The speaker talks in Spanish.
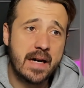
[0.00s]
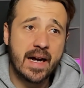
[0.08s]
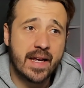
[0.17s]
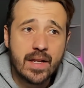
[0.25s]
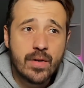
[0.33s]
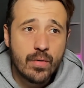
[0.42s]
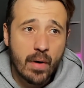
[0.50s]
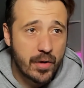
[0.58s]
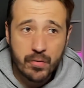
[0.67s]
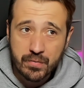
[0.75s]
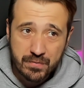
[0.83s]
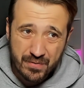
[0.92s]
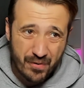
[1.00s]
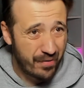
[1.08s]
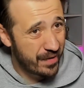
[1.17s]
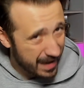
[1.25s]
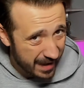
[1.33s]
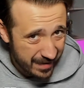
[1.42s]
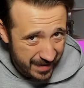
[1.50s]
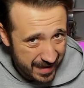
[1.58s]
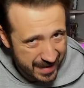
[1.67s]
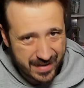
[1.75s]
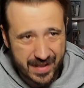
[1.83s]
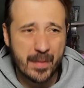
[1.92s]
Aquí no hay un final,
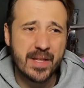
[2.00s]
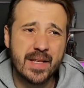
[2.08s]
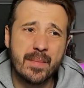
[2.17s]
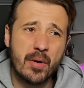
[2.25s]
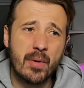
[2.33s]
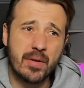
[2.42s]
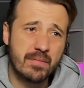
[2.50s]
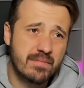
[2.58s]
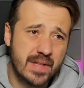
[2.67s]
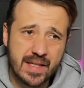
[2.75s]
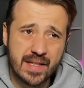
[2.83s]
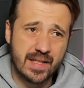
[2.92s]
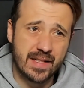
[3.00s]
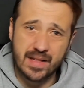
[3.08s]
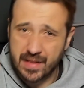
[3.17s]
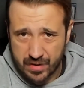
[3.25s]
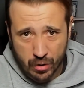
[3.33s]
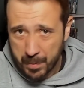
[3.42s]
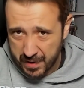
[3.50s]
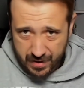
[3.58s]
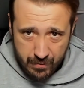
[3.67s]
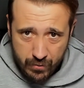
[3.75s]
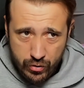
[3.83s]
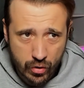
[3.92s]
exactamente. Pero bueno, eh, esto
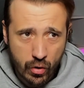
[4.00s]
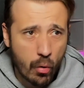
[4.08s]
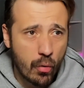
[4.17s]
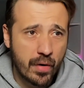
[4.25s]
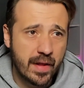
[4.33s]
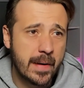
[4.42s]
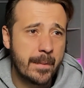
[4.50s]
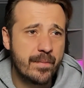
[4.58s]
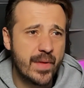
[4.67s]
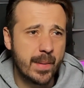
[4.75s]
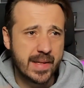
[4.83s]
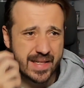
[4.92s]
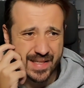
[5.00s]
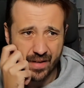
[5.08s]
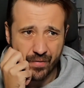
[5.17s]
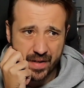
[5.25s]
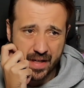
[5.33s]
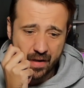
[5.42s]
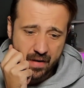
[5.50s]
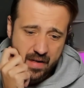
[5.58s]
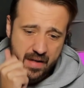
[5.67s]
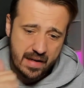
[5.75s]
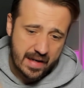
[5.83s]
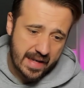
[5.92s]
pasa mucho en los juegos de, de, Bethesda. Al final,
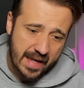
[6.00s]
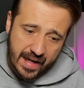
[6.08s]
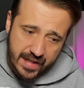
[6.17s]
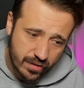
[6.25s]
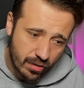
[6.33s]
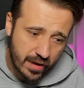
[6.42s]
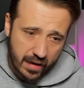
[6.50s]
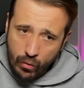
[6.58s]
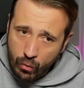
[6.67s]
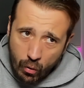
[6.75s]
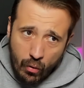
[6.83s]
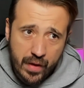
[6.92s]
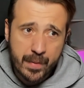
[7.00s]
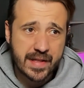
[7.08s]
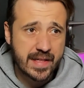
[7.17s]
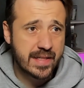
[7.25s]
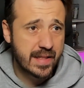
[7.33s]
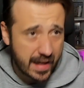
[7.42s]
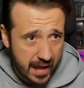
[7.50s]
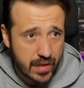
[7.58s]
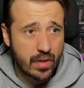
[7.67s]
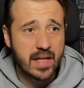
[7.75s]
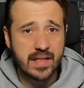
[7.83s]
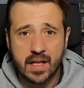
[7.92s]
la historia de un juego de Bethesda y la
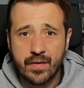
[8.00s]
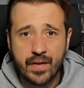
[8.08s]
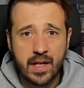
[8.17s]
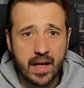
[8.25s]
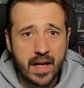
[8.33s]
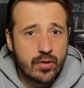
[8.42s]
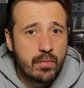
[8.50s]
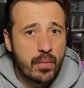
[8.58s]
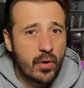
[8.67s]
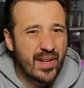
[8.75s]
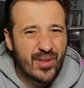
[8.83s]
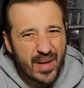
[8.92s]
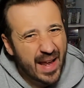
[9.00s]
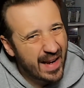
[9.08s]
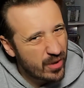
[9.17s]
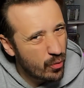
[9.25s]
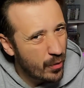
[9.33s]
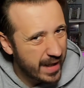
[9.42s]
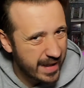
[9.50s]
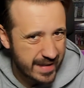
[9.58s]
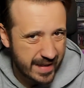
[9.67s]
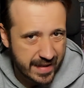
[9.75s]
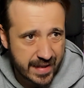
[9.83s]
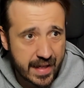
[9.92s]
historia de Starfield es un poquito la que tú
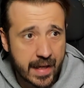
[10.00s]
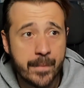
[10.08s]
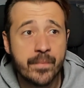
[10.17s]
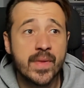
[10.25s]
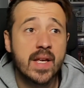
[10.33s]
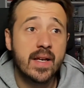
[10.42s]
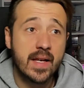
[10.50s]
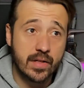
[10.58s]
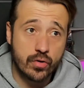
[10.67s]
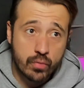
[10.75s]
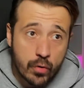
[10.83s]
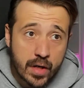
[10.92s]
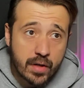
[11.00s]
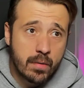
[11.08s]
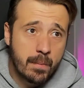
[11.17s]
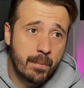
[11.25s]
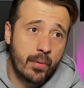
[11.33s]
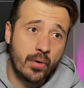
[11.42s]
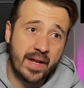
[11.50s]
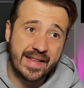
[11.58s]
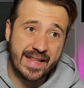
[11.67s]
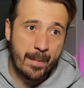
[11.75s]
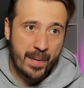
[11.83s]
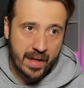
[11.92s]
quieres que sea. Que eso es bueno porque
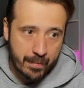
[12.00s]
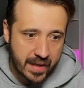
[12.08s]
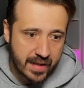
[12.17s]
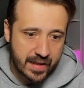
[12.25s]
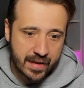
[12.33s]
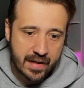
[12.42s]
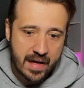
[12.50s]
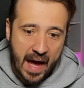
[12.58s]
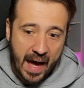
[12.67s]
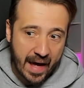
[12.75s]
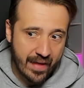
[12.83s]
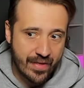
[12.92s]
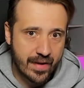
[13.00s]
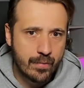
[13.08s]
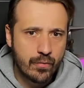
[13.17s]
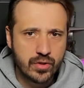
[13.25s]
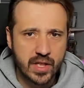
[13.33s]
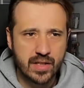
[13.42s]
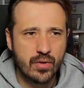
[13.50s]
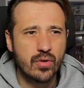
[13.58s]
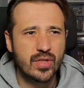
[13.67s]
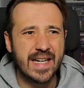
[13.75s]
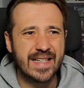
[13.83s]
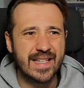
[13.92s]
te permite hacer muchas
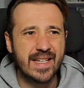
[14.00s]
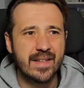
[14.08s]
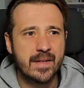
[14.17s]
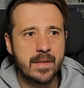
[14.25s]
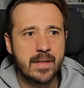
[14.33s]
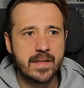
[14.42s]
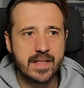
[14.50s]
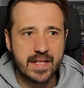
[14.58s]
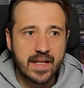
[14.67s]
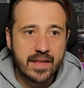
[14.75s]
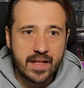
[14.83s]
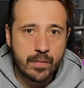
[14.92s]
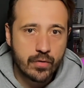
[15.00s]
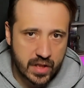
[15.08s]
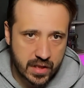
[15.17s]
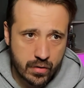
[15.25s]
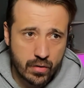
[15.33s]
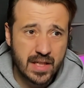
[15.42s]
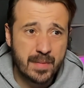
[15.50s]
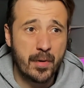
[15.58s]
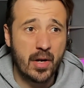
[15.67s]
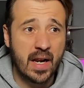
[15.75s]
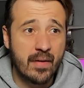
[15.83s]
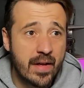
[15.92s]
cosas y sentir muchas cosas,
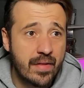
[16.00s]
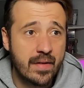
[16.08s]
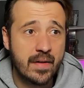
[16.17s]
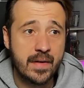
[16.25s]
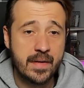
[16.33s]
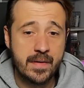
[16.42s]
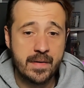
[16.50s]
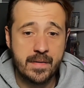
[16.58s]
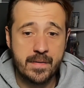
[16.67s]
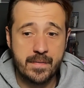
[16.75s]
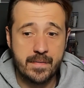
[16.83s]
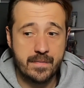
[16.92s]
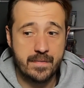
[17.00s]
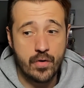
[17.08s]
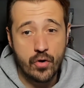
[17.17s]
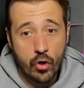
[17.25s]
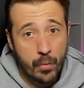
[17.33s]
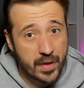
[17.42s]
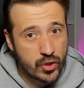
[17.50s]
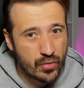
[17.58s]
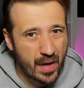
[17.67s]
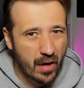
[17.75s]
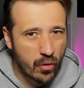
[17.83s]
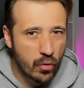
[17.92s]
pero a la vez no ves
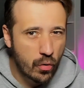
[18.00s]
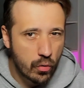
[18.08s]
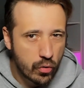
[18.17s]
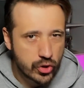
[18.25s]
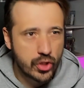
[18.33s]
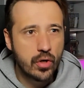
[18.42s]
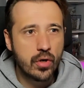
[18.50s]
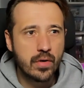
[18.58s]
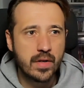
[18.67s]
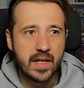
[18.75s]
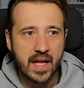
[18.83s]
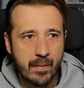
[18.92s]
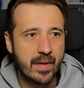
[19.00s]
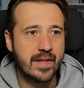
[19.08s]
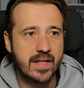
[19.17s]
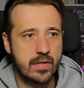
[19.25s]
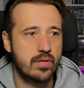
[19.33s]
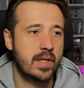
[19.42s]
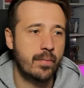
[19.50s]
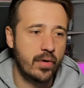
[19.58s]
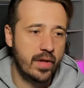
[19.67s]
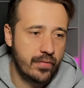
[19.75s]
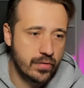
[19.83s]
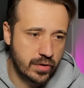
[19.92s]
una conclusión y a veces eso te
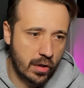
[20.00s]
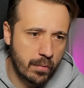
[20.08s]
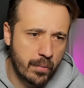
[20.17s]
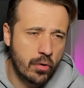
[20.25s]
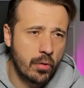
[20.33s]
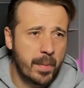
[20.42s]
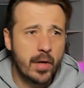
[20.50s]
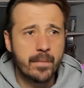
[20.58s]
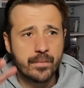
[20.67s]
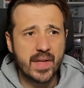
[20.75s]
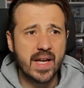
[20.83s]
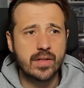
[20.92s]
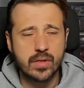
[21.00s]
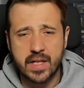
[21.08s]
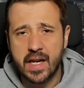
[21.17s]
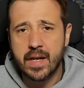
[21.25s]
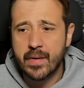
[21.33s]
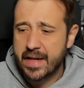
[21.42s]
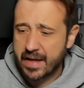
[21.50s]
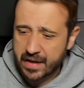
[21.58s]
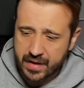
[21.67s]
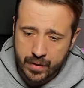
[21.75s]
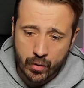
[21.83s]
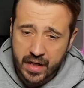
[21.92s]
puede frustrar un poco. Pero esto sería a nivel
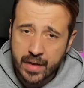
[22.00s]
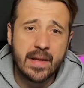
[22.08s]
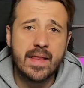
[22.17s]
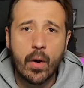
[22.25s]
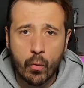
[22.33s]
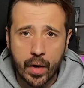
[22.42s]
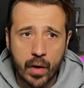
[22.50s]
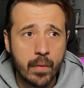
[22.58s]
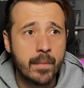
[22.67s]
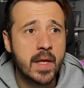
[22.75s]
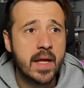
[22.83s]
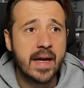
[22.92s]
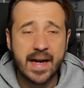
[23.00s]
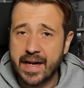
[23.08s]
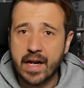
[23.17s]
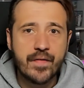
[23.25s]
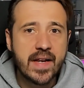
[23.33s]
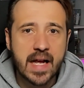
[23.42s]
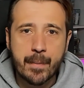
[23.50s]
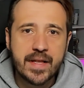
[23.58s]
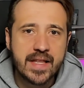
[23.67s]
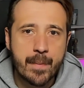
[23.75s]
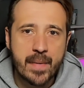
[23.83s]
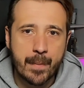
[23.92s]
narrativo, a nivel de juego.
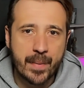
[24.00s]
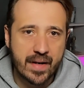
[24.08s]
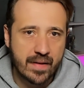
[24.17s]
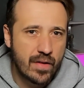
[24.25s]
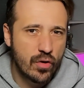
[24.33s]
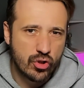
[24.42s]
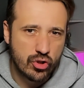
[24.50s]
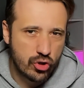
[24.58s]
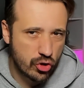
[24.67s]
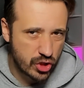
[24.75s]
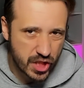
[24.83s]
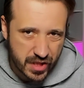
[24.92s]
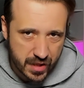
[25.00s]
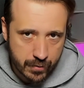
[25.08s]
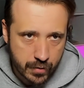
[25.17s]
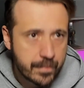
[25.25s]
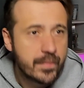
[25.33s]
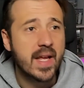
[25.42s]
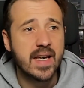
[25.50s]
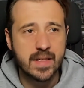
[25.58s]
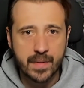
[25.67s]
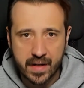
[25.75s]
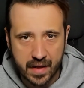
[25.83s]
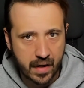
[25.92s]
Gráficamente me ha parecido tochísimo. Es
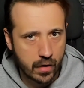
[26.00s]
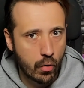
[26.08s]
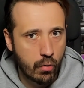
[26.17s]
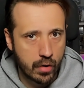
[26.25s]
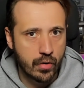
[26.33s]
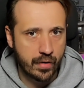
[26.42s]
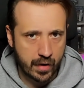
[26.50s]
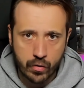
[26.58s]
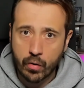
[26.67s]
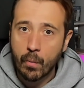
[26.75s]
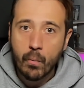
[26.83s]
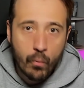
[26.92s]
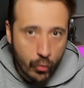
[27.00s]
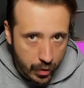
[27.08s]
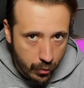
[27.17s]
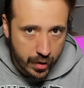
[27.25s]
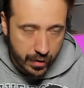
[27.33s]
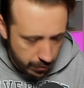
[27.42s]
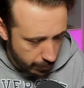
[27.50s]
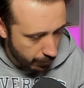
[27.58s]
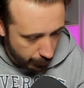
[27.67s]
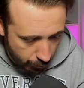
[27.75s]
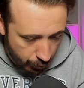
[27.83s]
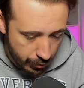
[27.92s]
verdad que lo he jugado en ordenador, muy bueno,
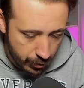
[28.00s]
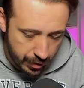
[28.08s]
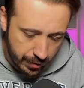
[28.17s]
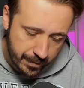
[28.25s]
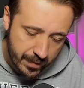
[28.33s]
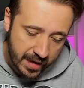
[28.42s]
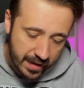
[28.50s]
muy bueno.